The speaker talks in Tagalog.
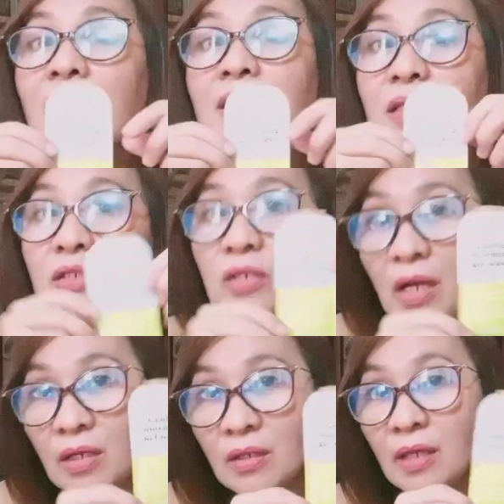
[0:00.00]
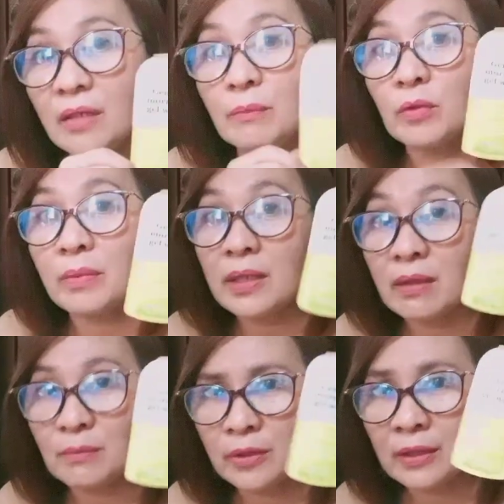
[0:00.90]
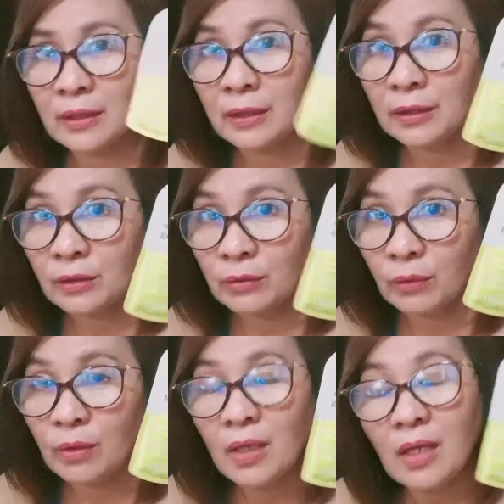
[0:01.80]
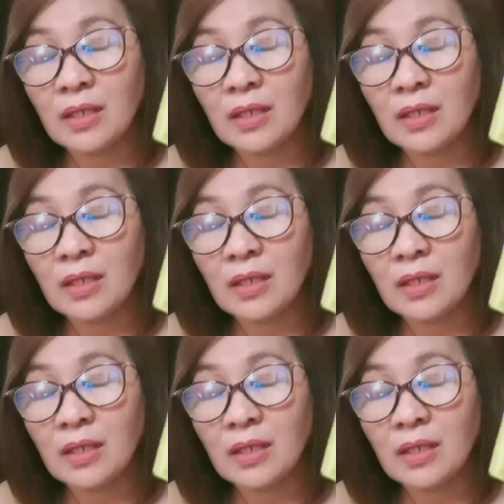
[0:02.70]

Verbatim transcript: sachet. Ayan, bibili ka muna ng ganito.